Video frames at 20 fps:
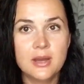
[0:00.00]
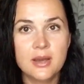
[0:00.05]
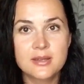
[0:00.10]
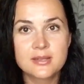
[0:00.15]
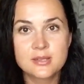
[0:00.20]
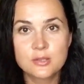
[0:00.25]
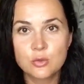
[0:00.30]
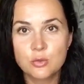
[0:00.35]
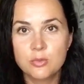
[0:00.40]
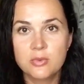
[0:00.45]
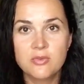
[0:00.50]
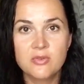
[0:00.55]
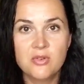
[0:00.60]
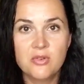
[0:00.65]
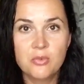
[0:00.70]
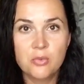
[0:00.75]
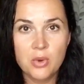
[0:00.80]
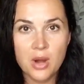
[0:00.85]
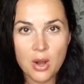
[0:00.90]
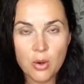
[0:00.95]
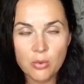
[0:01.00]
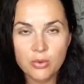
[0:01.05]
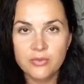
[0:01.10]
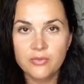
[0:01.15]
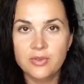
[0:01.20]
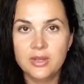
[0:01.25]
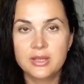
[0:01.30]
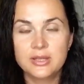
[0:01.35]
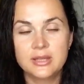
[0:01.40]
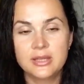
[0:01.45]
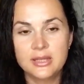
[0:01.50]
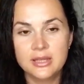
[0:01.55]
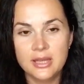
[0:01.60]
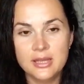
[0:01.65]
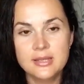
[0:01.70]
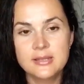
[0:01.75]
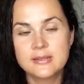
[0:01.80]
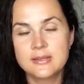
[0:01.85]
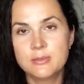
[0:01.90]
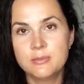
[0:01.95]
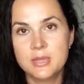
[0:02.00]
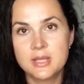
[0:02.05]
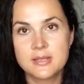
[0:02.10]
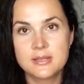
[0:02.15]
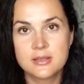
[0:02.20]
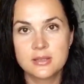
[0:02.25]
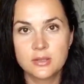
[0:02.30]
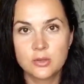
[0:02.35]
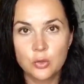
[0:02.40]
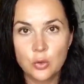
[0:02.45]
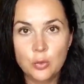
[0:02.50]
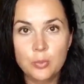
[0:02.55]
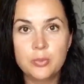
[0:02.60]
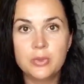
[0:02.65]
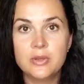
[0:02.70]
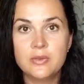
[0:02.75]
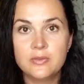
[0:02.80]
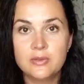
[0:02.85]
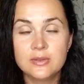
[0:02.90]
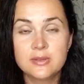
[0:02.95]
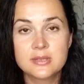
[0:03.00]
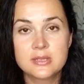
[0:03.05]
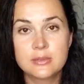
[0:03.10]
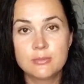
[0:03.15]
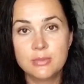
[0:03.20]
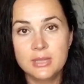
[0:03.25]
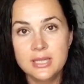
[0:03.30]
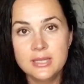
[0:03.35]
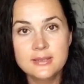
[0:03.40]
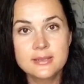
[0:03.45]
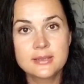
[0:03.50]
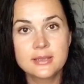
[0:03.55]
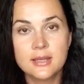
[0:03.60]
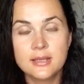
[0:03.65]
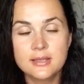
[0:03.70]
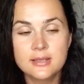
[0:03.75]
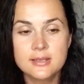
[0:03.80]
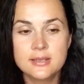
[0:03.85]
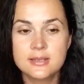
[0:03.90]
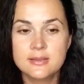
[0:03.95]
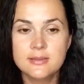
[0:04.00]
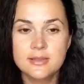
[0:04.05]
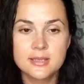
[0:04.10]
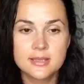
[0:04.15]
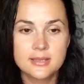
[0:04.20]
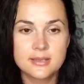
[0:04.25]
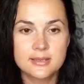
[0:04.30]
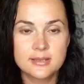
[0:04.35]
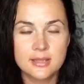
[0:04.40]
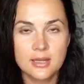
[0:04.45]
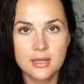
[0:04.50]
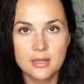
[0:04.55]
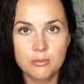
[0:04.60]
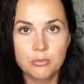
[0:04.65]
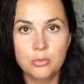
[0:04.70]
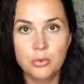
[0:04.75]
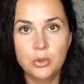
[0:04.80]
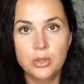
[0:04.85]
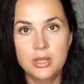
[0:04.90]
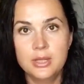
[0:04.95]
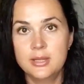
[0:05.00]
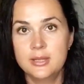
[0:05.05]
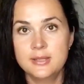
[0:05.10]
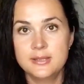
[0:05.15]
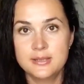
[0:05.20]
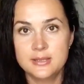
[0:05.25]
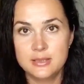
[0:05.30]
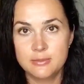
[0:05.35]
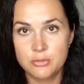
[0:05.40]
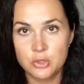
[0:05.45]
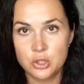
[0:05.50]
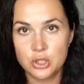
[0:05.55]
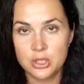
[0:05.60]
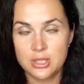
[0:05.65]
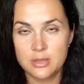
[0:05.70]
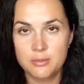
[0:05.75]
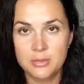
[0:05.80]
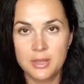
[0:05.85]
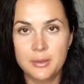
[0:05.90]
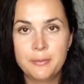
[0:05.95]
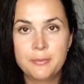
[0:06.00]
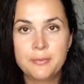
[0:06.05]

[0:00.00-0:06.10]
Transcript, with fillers: особого вау-эффекта я не заметила, но появился блеск, и они действительно стали более рассыпчатыми зубчатыми.